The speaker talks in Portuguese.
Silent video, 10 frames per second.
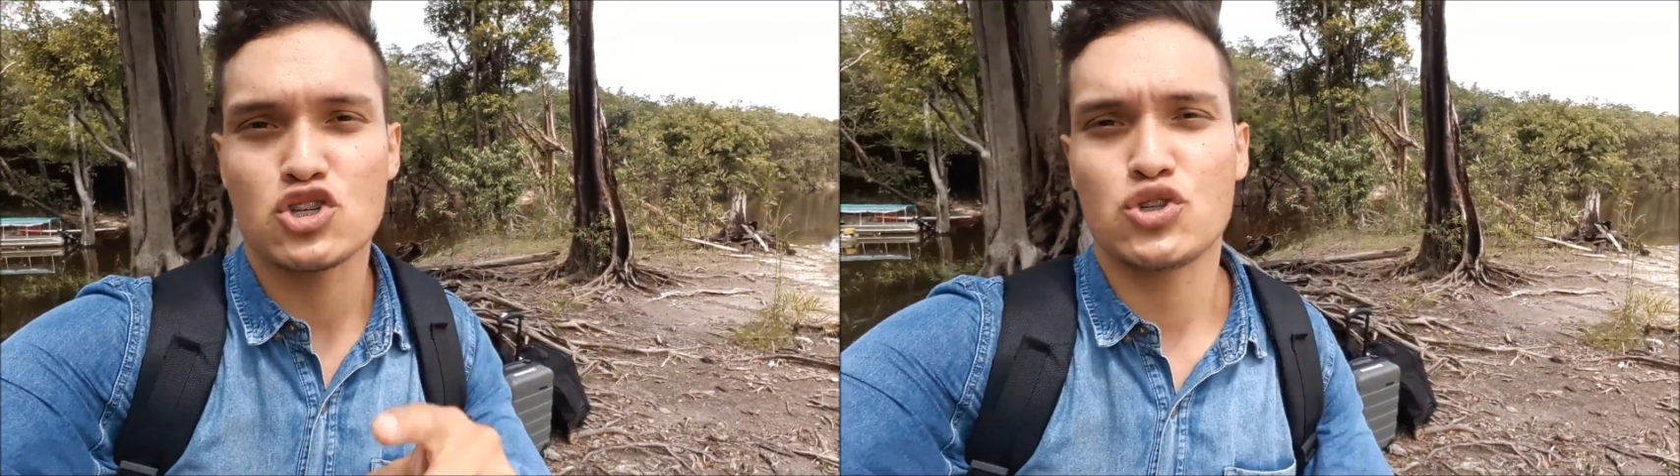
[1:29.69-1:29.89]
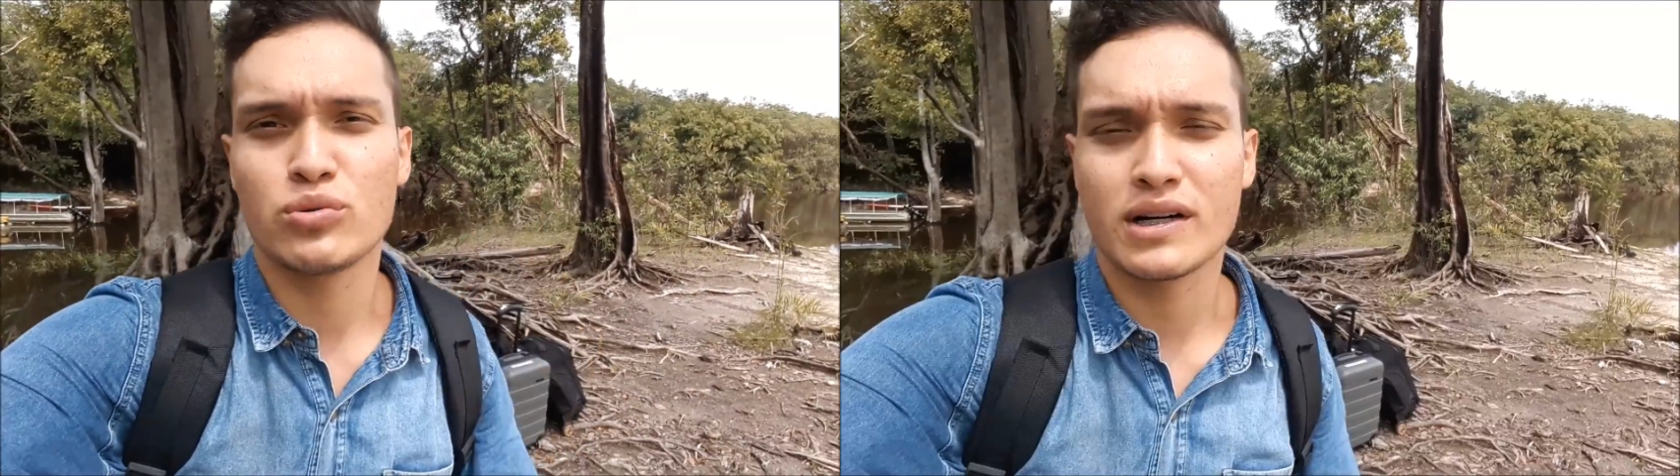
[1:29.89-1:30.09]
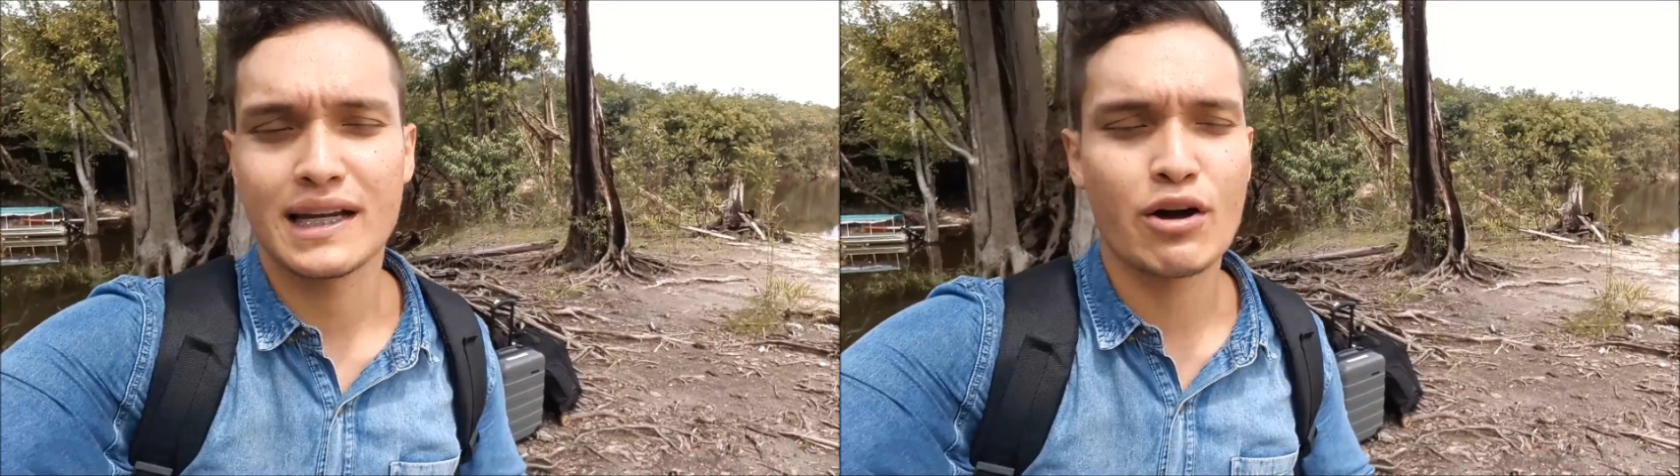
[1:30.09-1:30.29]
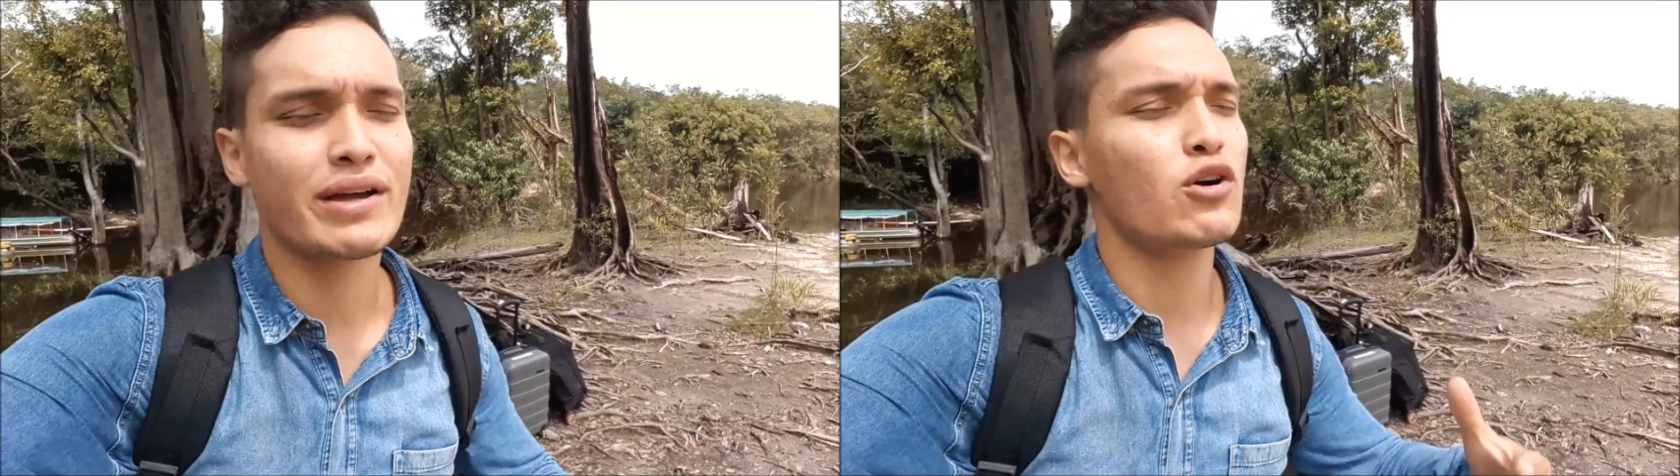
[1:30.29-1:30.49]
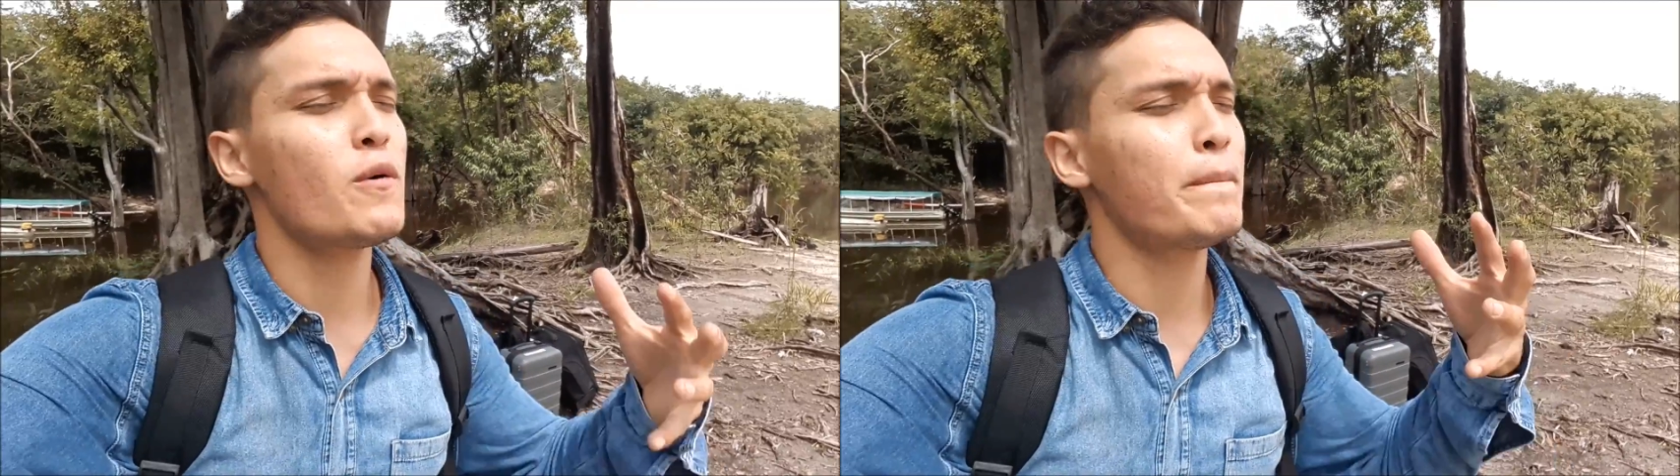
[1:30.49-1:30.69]
assistindo o canal,
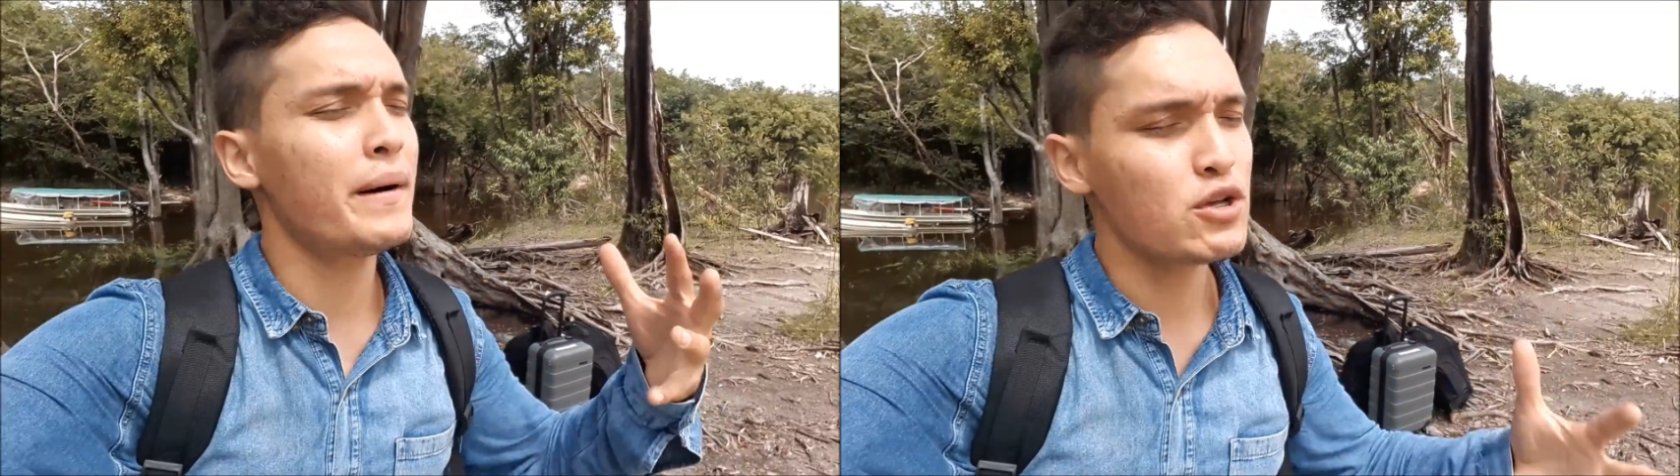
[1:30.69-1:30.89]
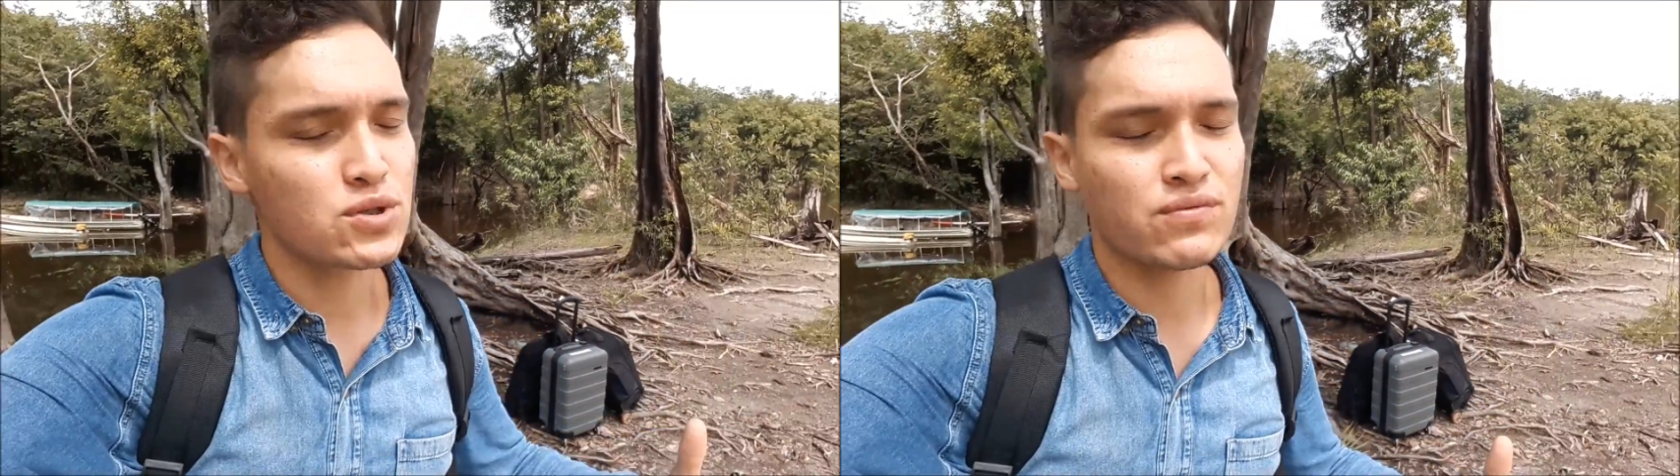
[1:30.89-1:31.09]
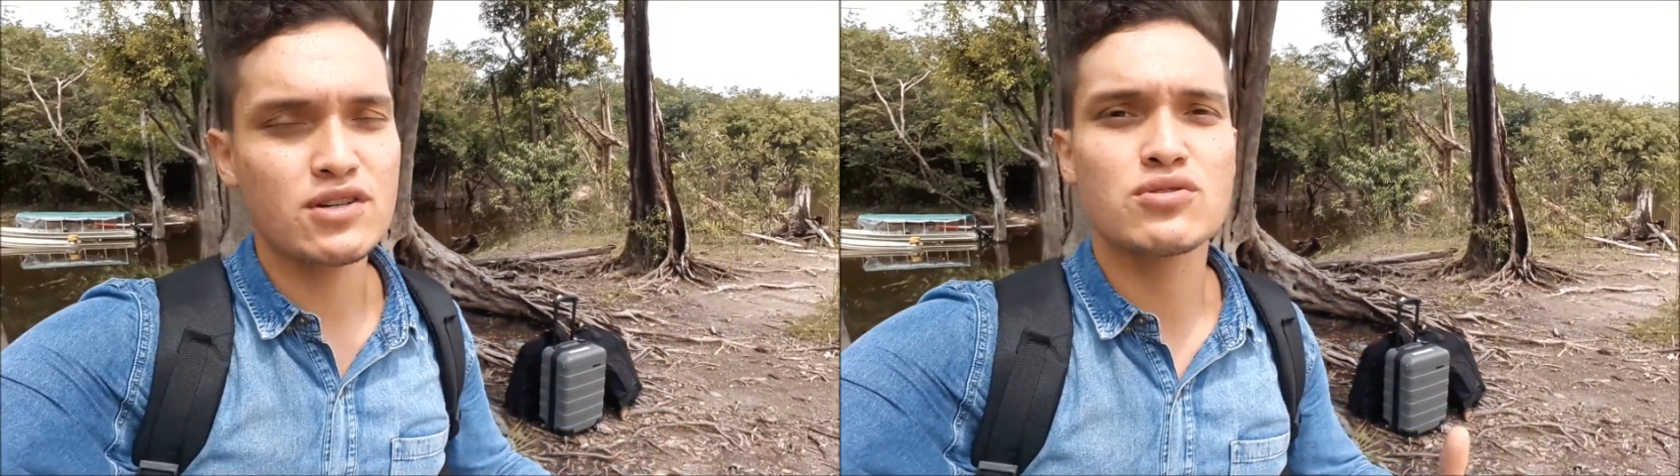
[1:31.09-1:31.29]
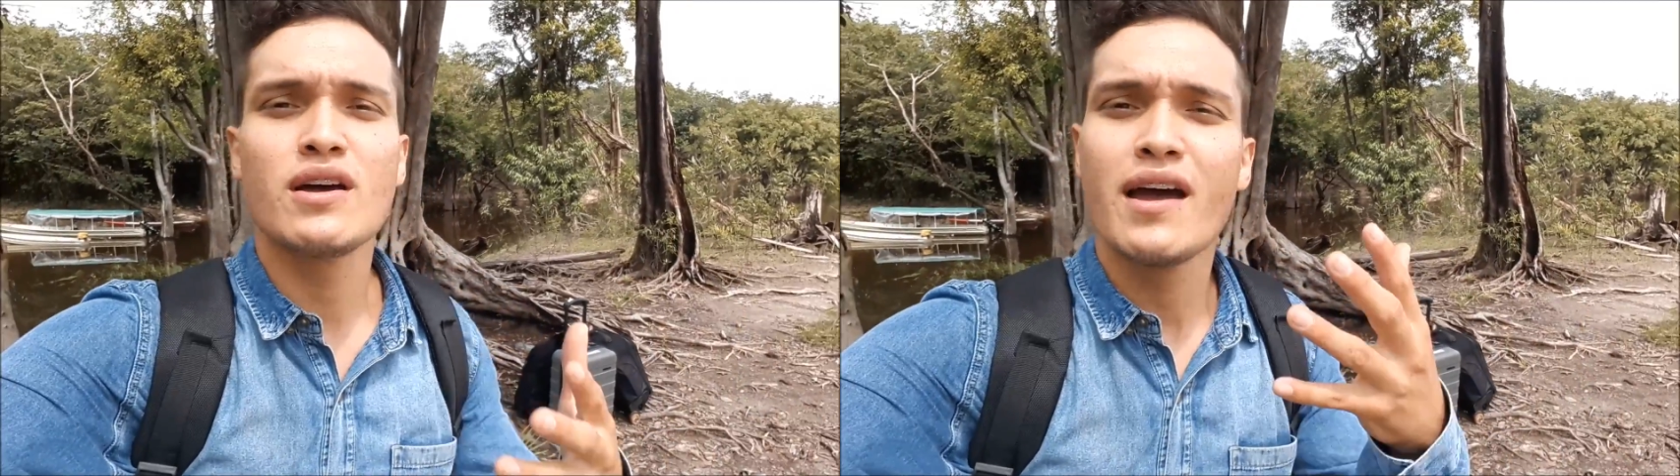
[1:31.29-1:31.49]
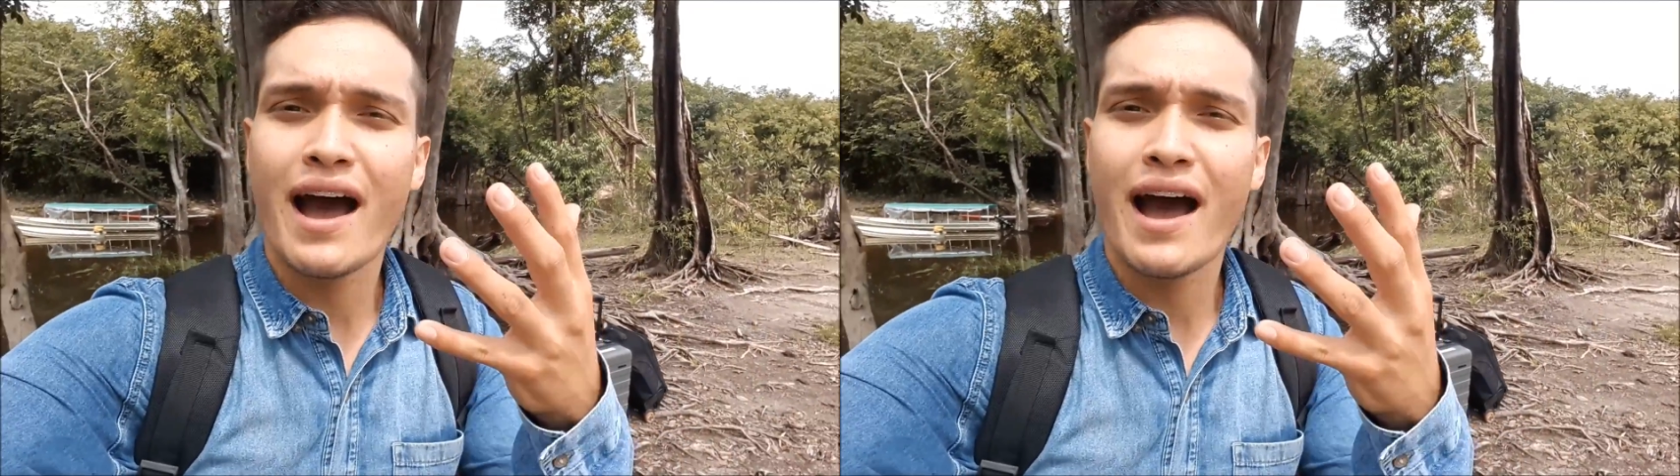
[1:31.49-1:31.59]
que acompanha os vídeos,